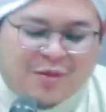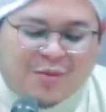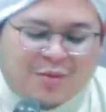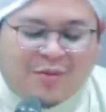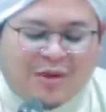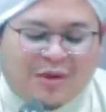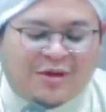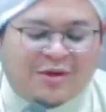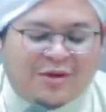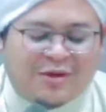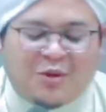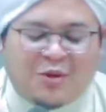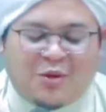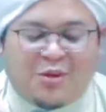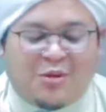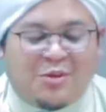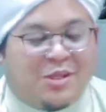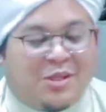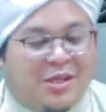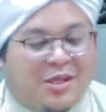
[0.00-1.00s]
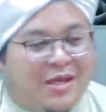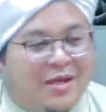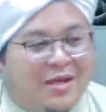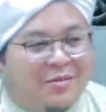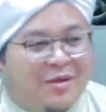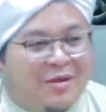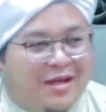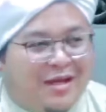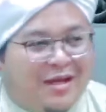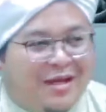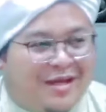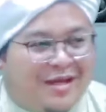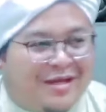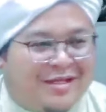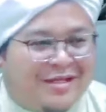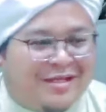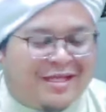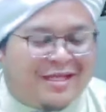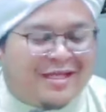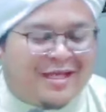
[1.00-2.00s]
man u'tiya
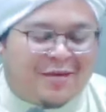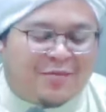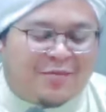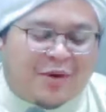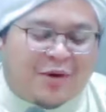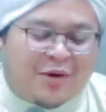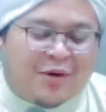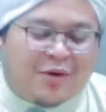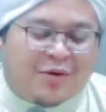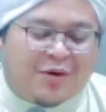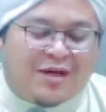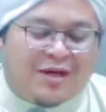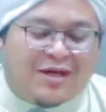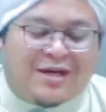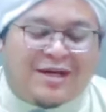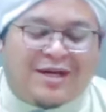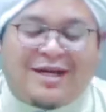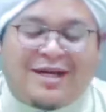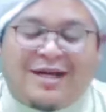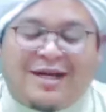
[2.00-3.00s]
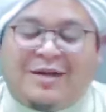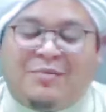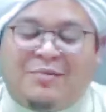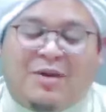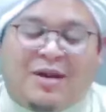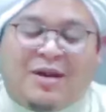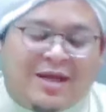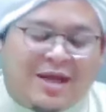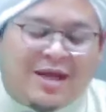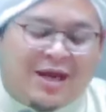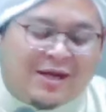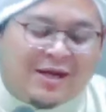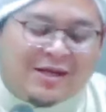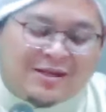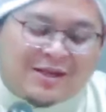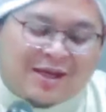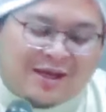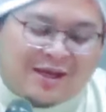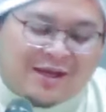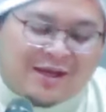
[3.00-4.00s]
malan siapa orang nang diberi
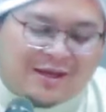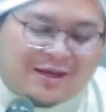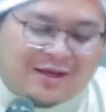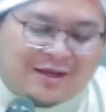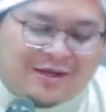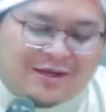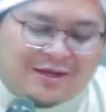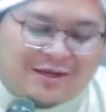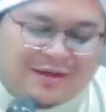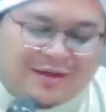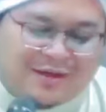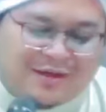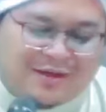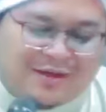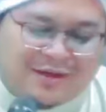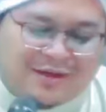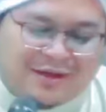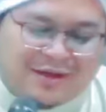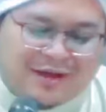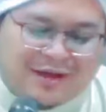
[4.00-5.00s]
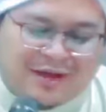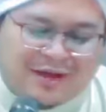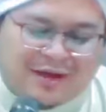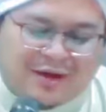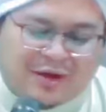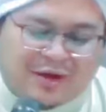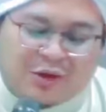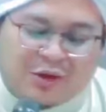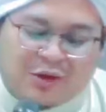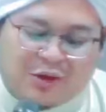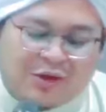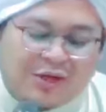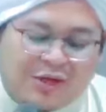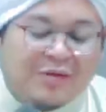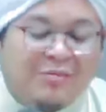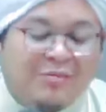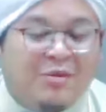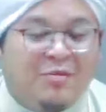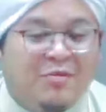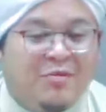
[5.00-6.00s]
harta nah Allah
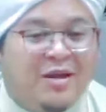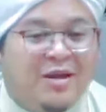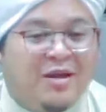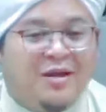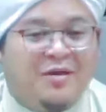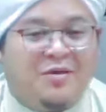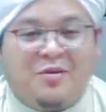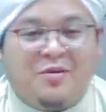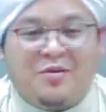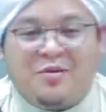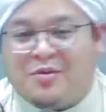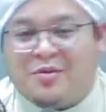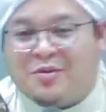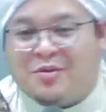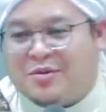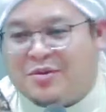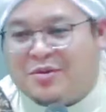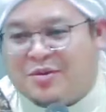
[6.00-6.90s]
nang memberi itu